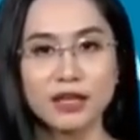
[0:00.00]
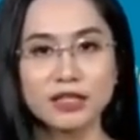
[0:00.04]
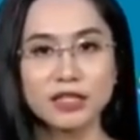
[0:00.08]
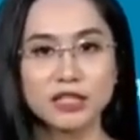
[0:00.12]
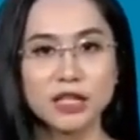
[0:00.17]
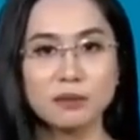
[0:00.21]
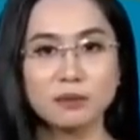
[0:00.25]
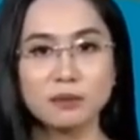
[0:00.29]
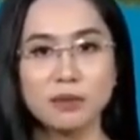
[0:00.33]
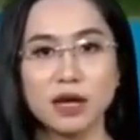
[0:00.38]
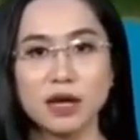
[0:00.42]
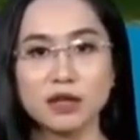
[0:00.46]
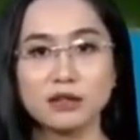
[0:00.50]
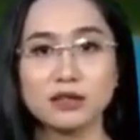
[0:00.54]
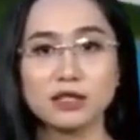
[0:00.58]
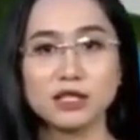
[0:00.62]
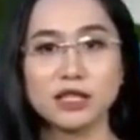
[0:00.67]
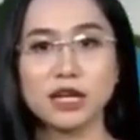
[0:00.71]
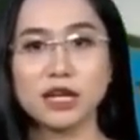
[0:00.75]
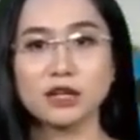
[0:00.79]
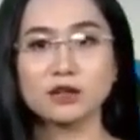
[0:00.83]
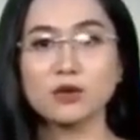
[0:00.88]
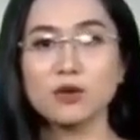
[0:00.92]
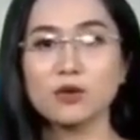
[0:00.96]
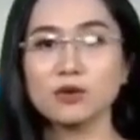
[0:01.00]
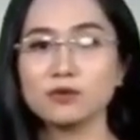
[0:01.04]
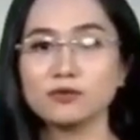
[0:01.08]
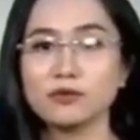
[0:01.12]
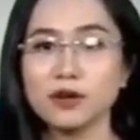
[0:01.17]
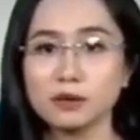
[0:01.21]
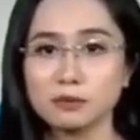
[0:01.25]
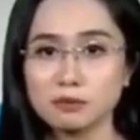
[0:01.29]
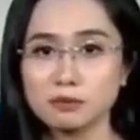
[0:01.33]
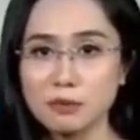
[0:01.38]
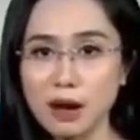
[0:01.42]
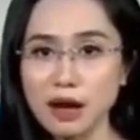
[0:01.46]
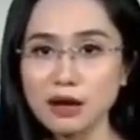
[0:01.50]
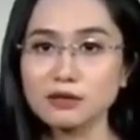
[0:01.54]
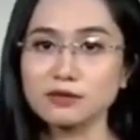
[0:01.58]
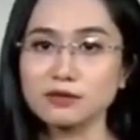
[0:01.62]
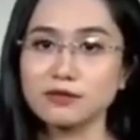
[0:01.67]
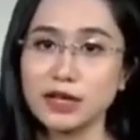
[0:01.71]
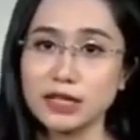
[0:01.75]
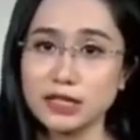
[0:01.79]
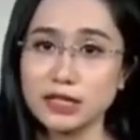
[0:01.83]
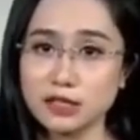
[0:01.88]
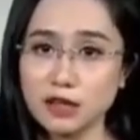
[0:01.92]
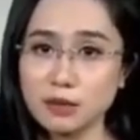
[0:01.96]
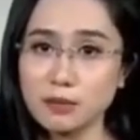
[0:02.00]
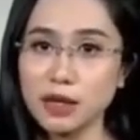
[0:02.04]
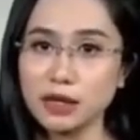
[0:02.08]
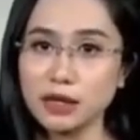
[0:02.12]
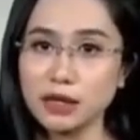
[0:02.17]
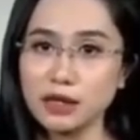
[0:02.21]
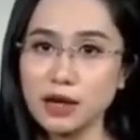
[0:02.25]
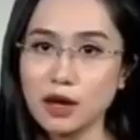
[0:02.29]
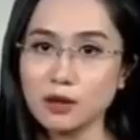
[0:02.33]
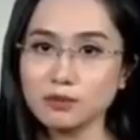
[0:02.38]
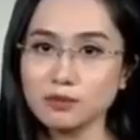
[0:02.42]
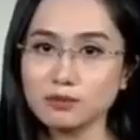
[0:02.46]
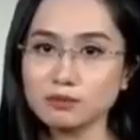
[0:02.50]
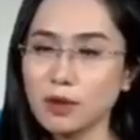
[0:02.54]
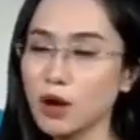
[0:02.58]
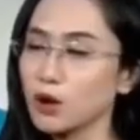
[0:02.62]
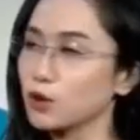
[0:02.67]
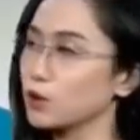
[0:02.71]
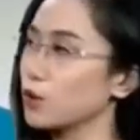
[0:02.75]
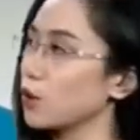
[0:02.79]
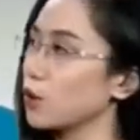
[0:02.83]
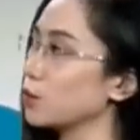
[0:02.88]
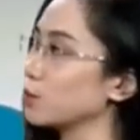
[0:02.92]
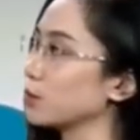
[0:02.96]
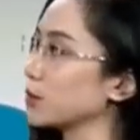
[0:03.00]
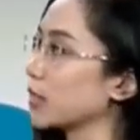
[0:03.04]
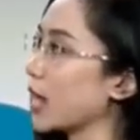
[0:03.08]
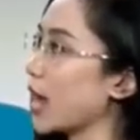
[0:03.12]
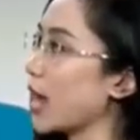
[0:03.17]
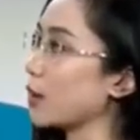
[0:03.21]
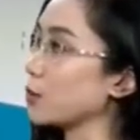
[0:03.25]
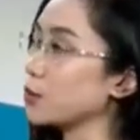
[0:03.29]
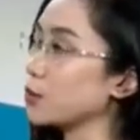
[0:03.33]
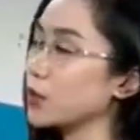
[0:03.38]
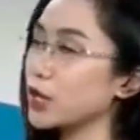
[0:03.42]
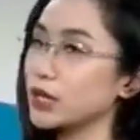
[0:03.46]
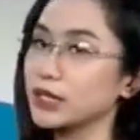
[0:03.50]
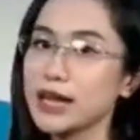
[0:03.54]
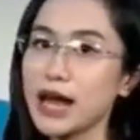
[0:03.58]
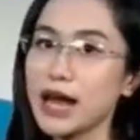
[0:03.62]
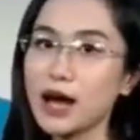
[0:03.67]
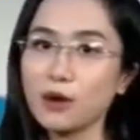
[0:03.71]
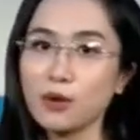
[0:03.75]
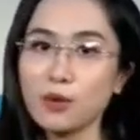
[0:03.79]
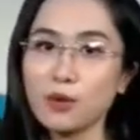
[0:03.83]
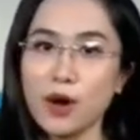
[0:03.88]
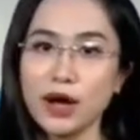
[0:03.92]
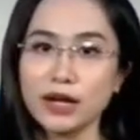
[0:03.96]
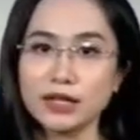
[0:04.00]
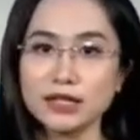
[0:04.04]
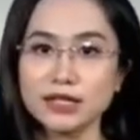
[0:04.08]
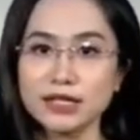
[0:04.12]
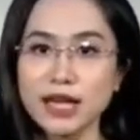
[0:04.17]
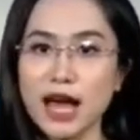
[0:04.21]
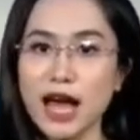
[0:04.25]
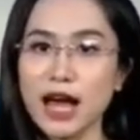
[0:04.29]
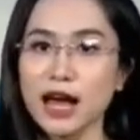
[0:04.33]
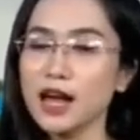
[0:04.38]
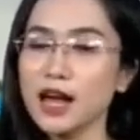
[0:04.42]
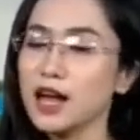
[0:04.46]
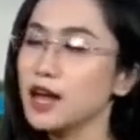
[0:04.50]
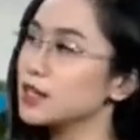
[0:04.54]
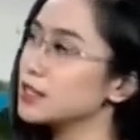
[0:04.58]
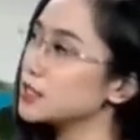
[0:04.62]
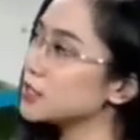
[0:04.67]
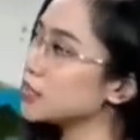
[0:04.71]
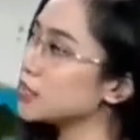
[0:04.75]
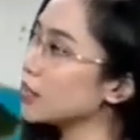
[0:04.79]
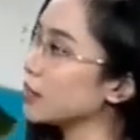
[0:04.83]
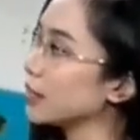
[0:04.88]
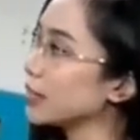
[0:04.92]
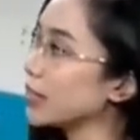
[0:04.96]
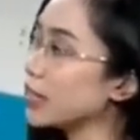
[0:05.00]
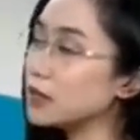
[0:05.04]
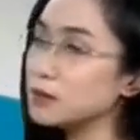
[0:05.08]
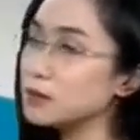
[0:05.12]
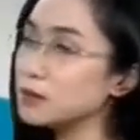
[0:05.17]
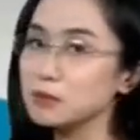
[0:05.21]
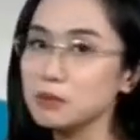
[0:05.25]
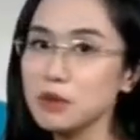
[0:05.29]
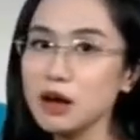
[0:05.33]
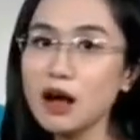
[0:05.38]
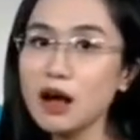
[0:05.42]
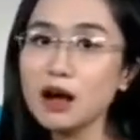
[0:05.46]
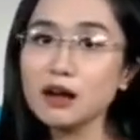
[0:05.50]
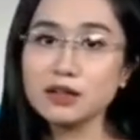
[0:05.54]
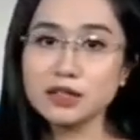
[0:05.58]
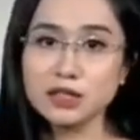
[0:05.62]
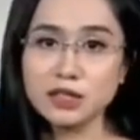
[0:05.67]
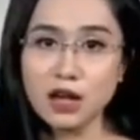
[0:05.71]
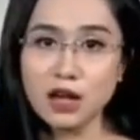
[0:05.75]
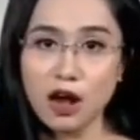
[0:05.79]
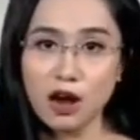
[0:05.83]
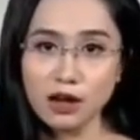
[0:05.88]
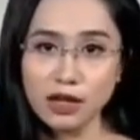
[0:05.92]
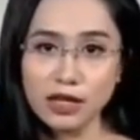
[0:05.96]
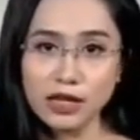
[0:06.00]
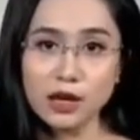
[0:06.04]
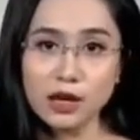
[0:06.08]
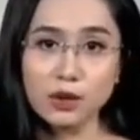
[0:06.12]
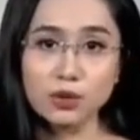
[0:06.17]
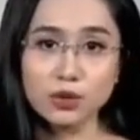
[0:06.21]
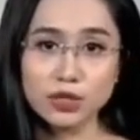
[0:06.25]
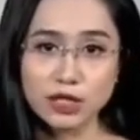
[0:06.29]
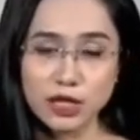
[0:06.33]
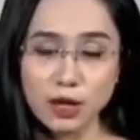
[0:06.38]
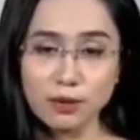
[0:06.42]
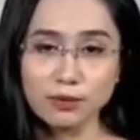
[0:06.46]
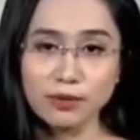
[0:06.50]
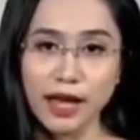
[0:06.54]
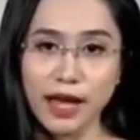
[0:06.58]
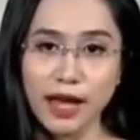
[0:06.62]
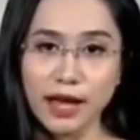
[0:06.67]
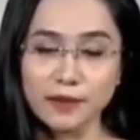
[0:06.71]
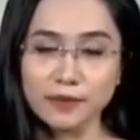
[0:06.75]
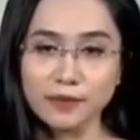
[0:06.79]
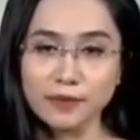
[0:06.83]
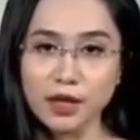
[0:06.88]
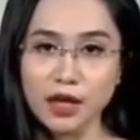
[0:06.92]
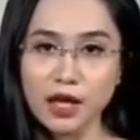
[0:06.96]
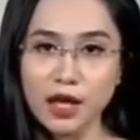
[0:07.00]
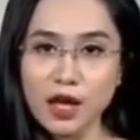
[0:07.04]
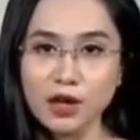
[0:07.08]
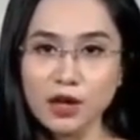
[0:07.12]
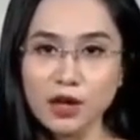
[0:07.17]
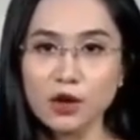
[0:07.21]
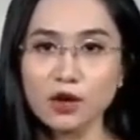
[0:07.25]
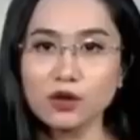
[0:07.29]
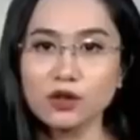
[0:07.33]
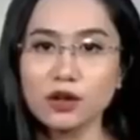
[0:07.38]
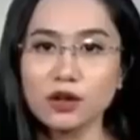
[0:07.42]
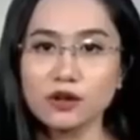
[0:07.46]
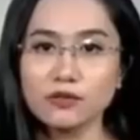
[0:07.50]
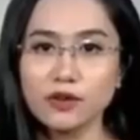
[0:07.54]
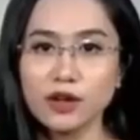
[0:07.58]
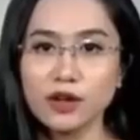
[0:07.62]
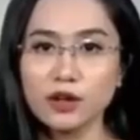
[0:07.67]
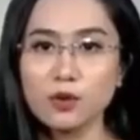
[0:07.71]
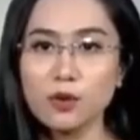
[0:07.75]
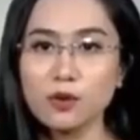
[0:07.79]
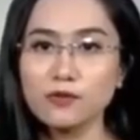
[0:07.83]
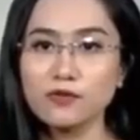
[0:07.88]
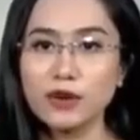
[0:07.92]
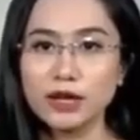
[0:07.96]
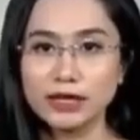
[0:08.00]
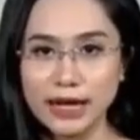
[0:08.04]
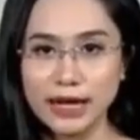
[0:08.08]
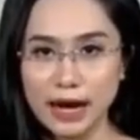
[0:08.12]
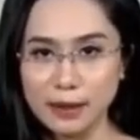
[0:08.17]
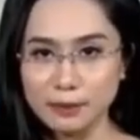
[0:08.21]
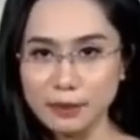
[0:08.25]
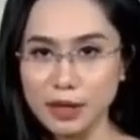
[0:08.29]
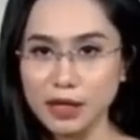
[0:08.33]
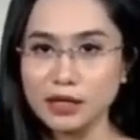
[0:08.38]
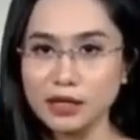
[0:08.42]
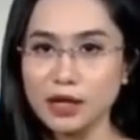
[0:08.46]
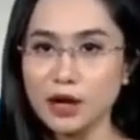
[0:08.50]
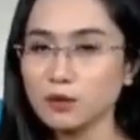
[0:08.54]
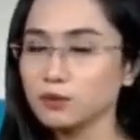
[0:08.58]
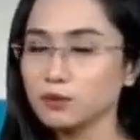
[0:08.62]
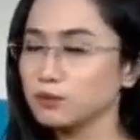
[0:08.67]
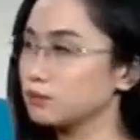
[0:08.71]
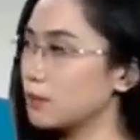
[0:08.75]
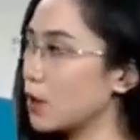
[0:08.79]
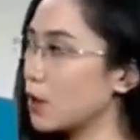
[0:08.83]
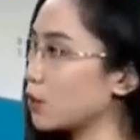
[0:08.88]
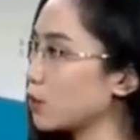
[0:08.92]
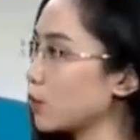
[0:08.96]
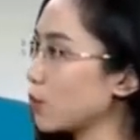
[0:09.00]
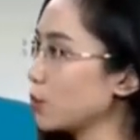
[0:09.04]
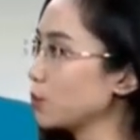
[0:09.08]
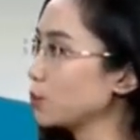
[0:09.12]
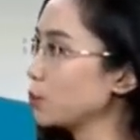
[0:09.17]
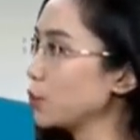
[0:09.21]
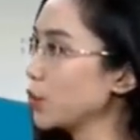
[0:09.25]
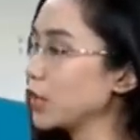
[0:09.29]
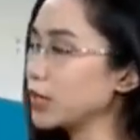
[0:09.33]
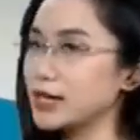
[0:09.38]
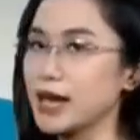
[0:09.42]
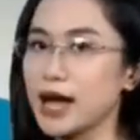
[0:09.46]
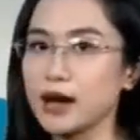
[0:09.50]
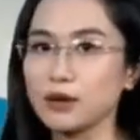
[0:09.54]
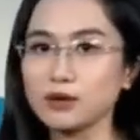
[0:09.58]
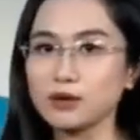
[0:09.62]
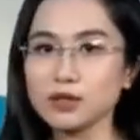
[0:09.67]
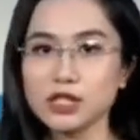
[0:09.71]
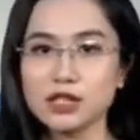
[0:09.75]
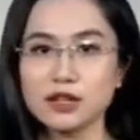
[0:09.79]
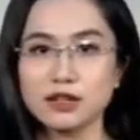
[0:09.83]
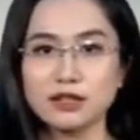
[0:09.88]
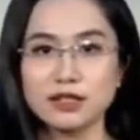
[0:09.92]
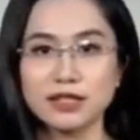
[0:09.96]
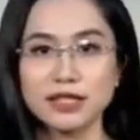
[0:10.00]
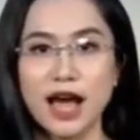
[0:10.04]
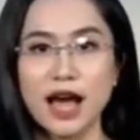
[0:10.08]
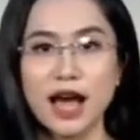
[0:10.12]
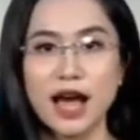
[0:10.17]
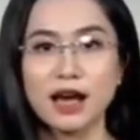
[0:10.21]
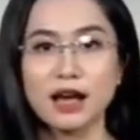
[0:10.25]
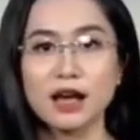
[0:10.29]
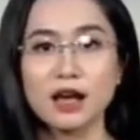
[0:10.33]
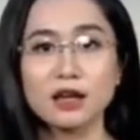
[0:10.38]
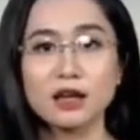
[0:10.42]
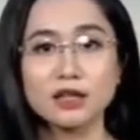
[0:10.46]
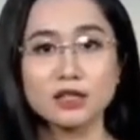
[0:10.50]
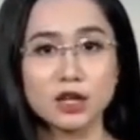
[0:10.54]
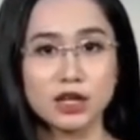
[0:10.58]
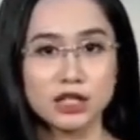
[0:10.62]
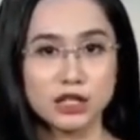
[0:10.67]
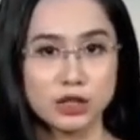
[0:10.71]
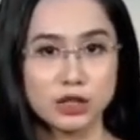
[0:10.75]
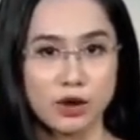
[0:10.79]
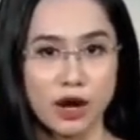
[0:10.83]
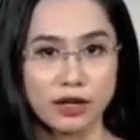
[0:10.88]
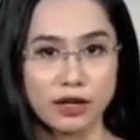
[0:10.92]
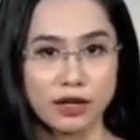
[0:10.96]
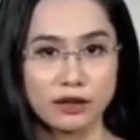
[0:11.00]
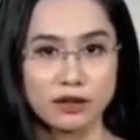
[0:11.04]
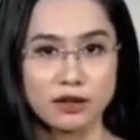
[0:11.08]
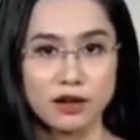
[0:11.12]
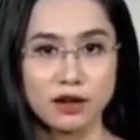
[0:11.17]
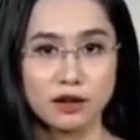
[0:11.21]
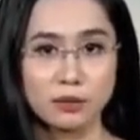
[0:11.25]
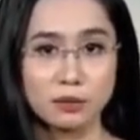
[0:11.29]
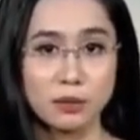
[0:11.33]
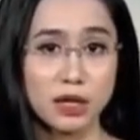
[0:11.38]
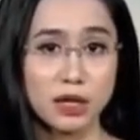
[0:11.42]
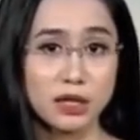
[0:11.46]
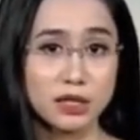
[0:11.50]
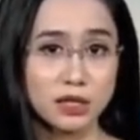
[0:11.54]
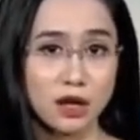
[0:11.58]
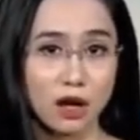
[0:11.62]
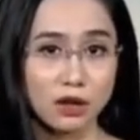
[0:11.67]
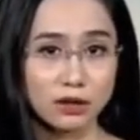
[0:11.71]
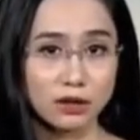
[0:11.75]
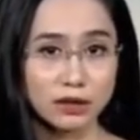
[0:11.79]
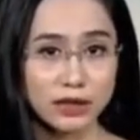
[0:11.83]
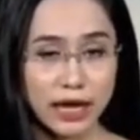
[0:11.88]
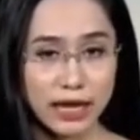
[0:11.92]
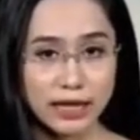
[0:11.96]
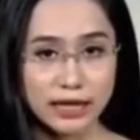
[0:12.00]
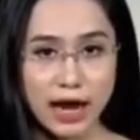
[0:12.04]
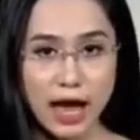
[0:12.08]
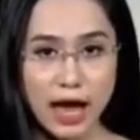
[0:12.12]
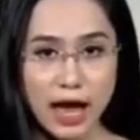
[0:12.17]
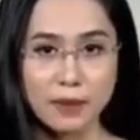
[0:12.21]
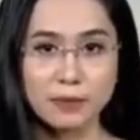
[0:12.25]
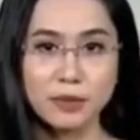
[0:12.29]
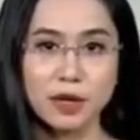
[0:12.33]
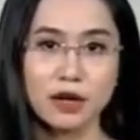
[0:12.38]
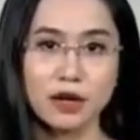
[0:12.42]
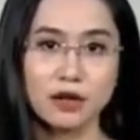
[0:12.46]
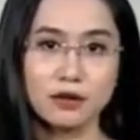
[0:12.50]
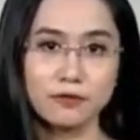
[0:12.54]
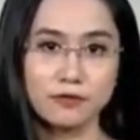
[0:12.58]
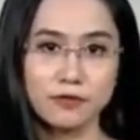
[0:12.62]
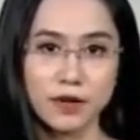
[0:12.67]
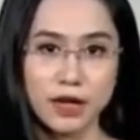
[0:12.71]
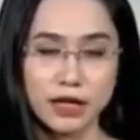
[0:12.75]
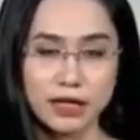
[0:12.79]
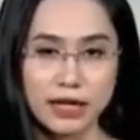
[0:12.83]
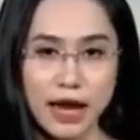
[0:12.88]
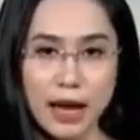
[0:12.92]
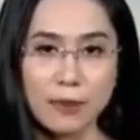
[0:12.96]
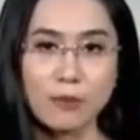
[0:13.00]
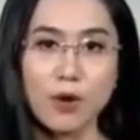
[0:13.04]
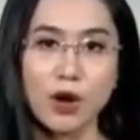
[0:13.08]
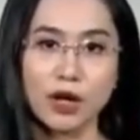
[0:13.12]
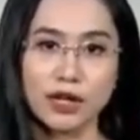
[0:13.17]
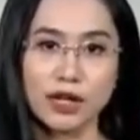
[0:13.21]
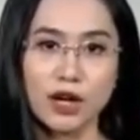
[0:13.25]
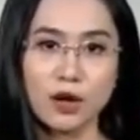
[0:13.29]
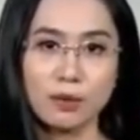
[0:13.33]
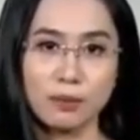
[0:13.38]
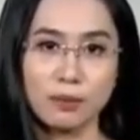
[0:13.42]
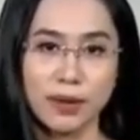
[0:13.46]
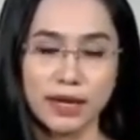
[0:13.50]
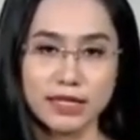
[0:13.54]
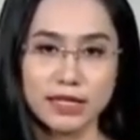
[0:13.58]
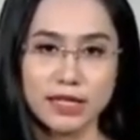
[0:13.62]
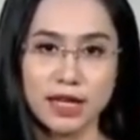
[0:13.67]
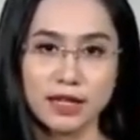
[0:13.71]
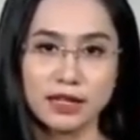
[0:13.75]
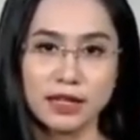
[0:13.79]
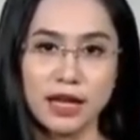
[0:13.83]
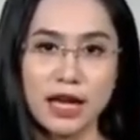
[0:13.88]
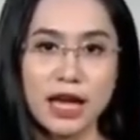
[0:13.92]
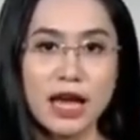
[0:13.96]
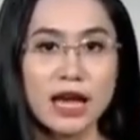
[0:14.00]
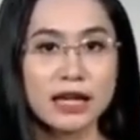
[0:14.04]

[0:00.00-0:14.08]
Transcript: Trên biển, trên khu vực Bắc và giữa Biển Đông, bao gồm cả huyện đảo Hoàng Sa, trời ít mưa, gió yếu, sóng nhẹ. Còn đối với khu vực Nam Biển Đông, bao gồm huyện đảo Trường Sa, do chịu ảnh hưởng bởi gió Tây Nam ở phía Nam hoạt động mạnh dần,